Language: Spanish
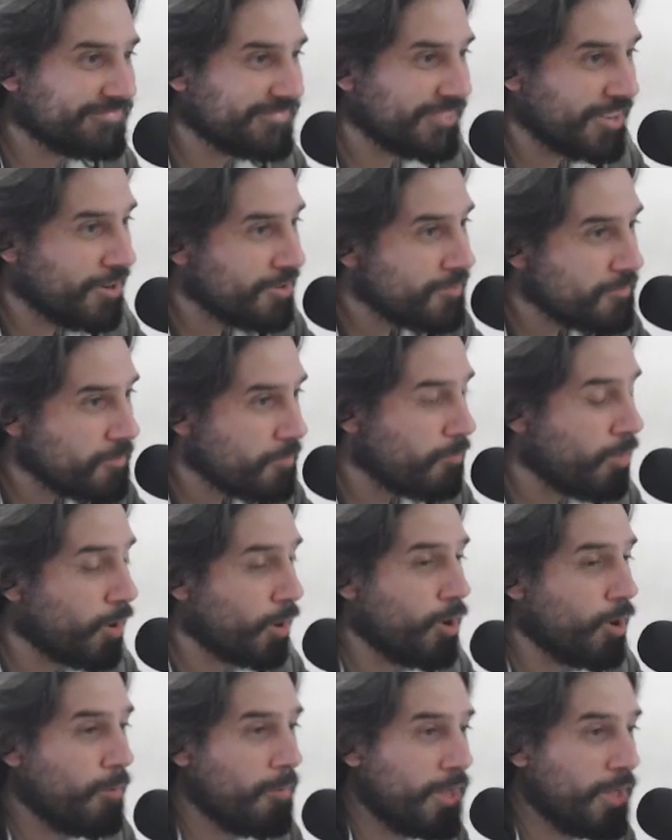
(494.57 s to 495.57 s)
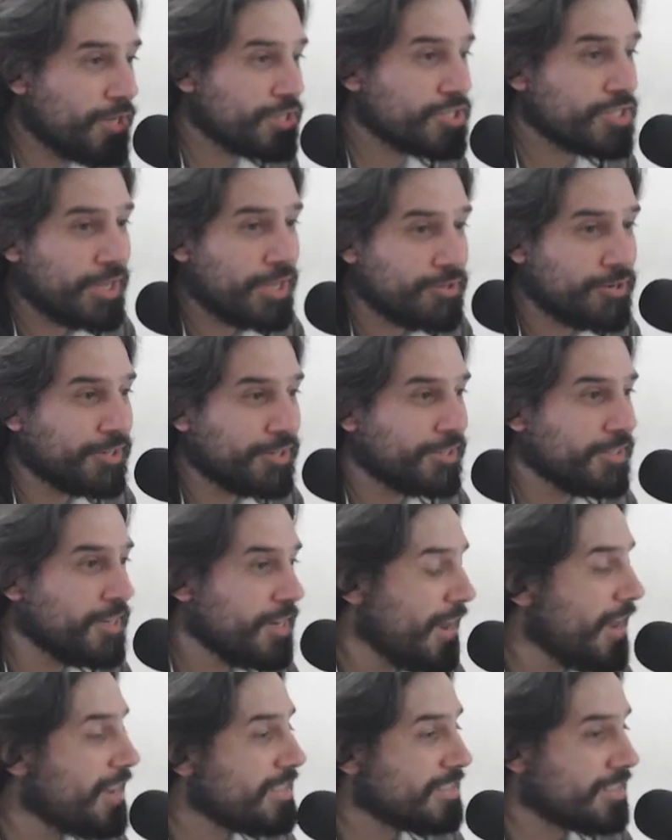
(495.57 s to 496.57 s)
Por suerte. Por lo menos ya no
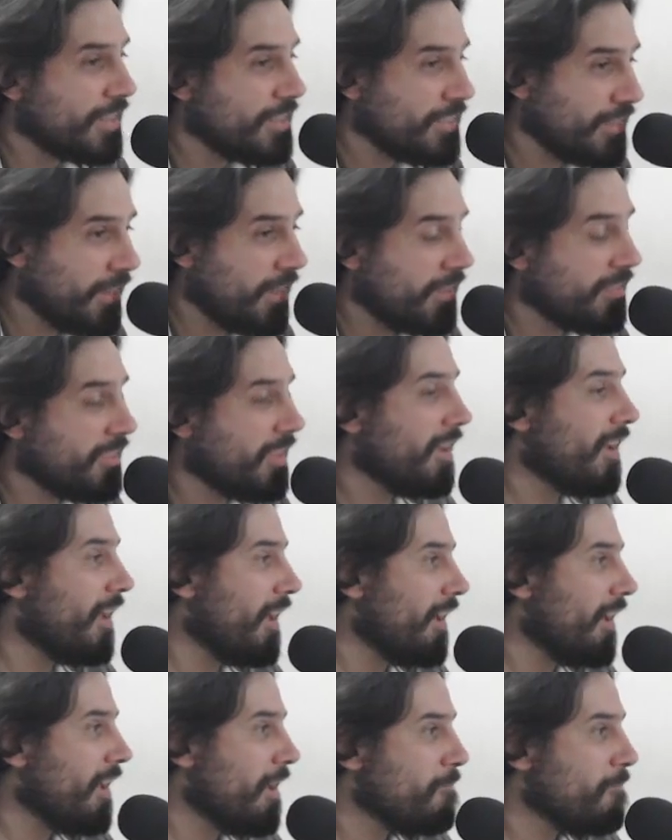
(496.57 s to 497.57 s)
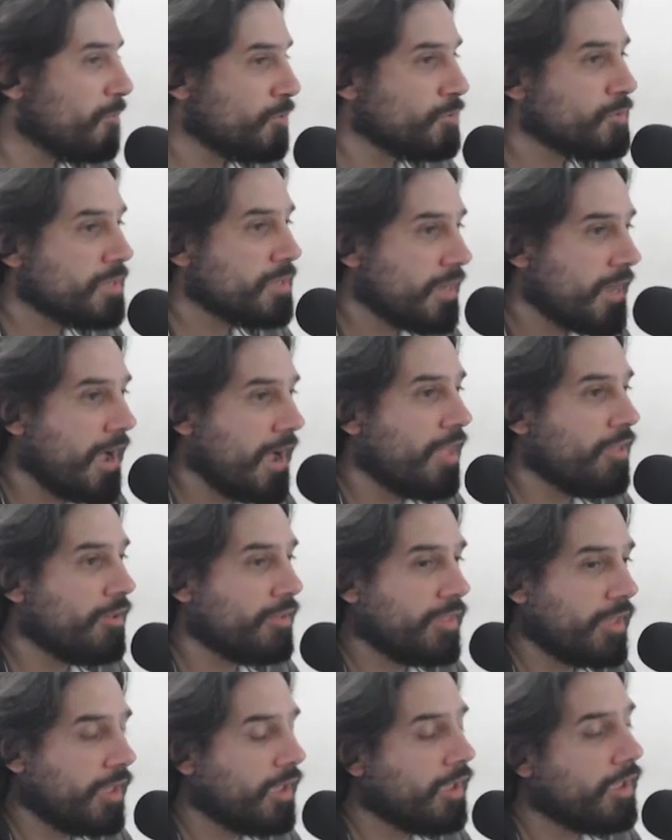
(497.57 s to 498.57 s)
se entiende que es música
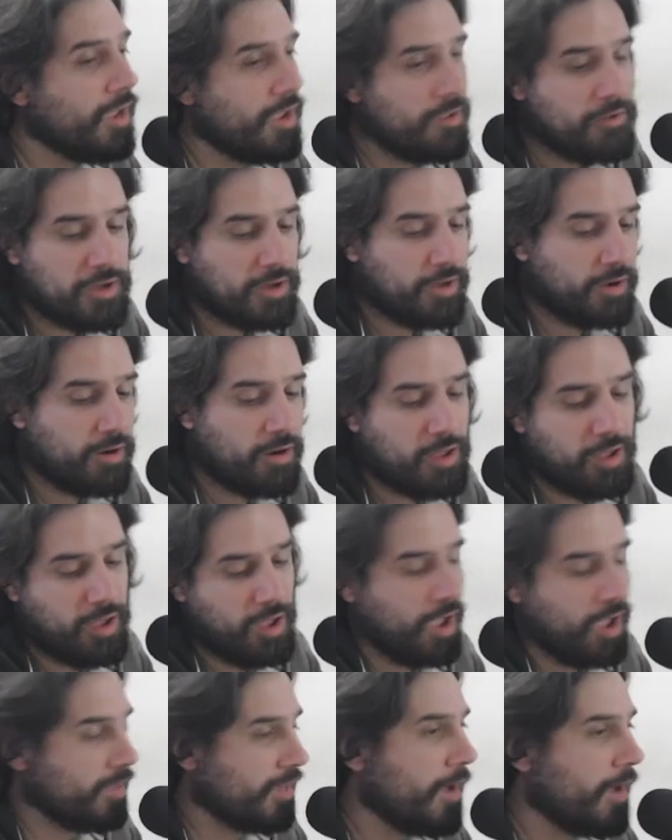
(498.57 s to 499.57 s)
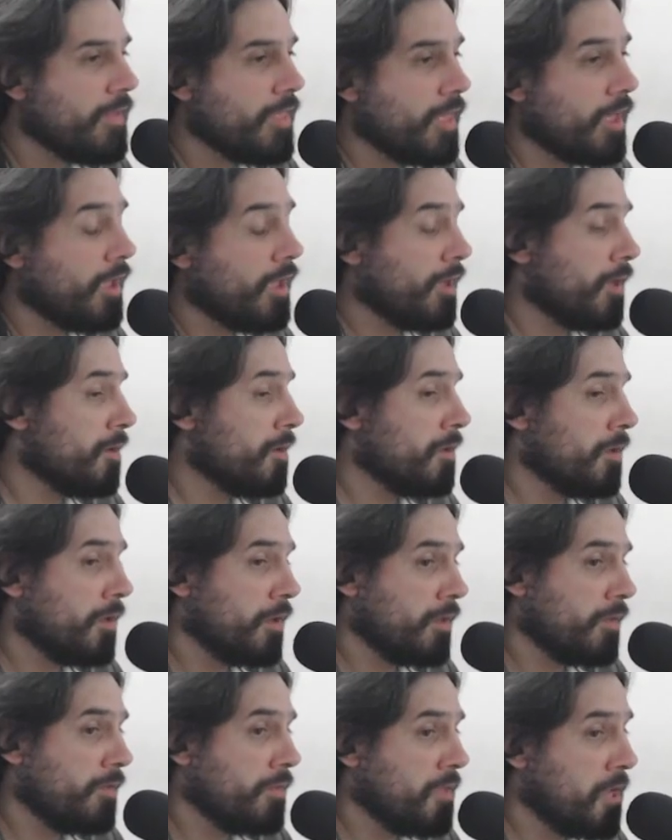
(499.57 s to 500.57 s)
donde creo que a
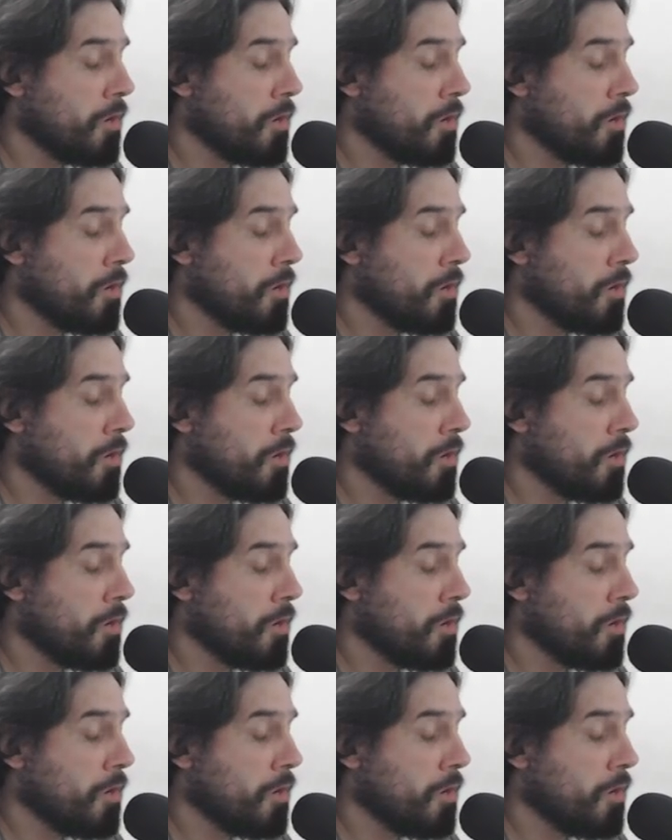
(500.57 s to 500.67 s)
de, de